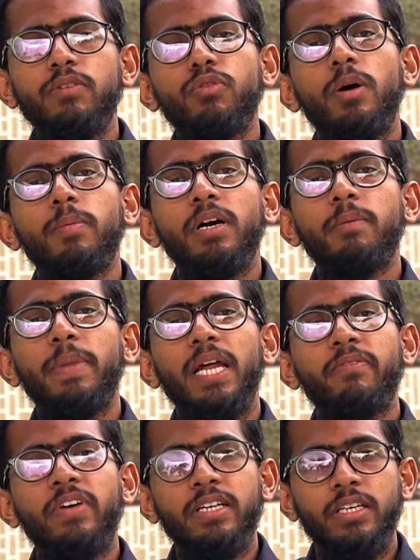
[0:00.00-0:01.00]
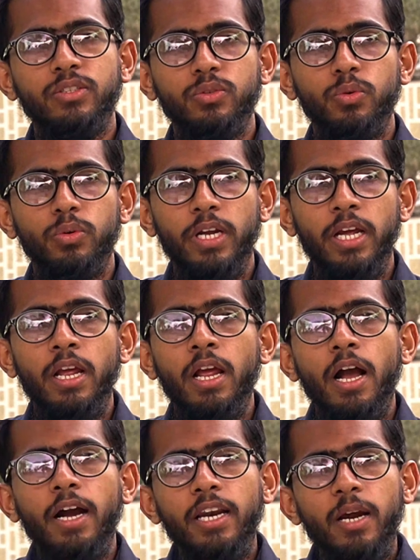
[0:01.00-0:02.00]
है वो आपका प्लेब वन का स्कोर है
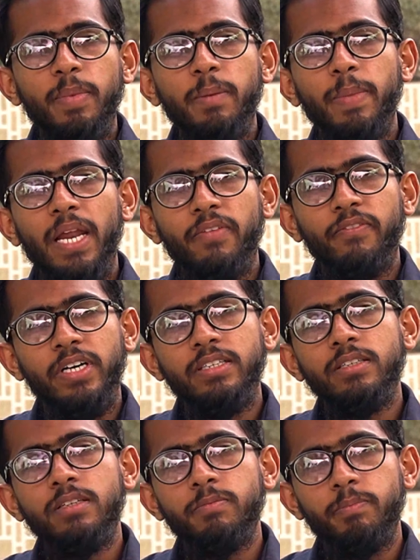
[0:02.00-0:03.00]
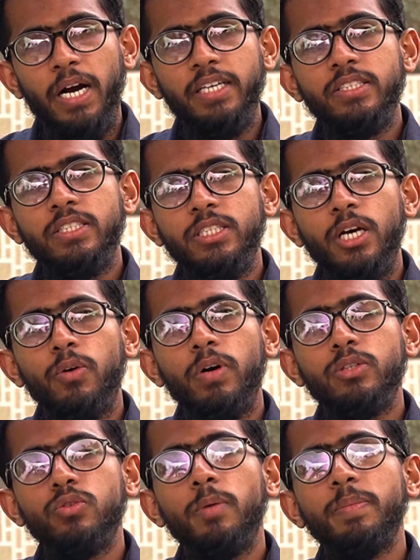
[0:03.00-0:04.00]
अगर आपने प्लेब वन पास किया हुआ
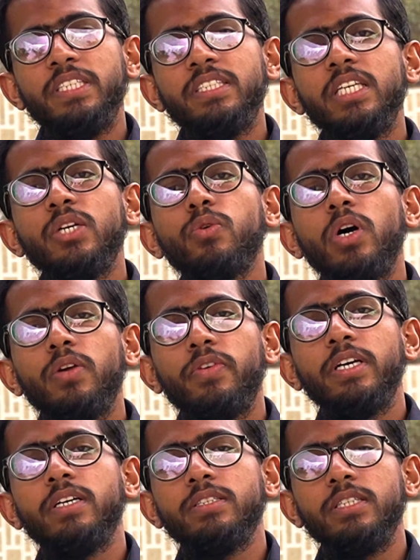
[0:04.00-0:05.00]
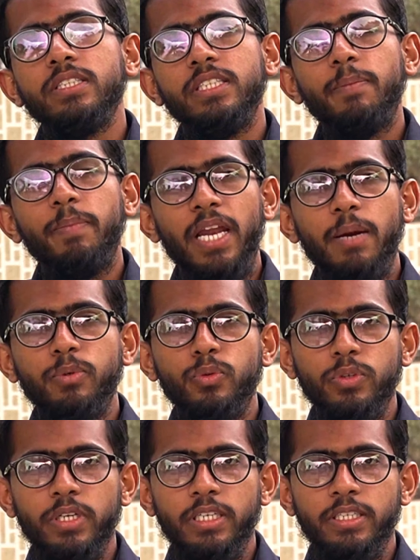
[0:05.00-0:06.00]
है तो आप इजीली क्वालिफाई कर सकते हैं प्लेब
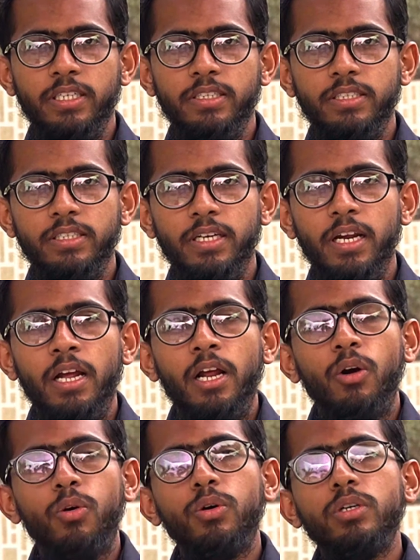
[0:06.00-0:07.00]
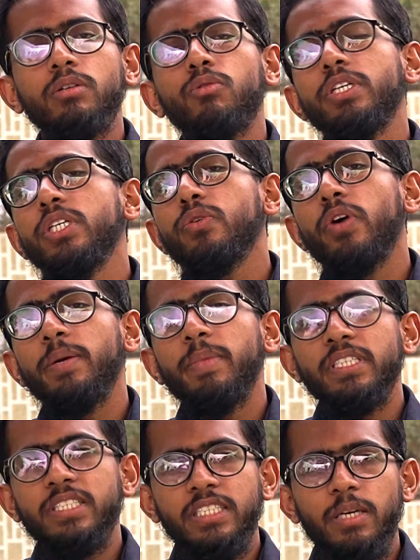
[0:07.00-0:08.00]
टू के लिए ठीक है ना और कोई
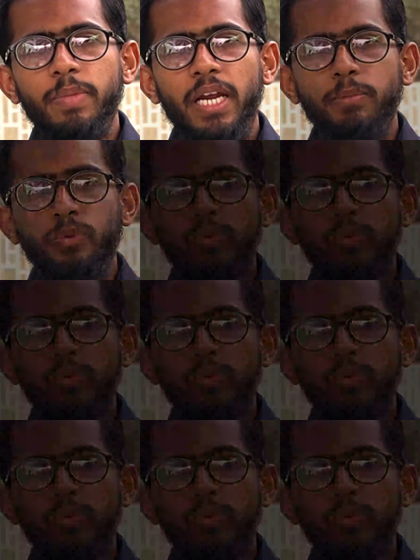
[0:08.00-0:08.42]
रिक्वायरमेंट्स नहीं है प्लेब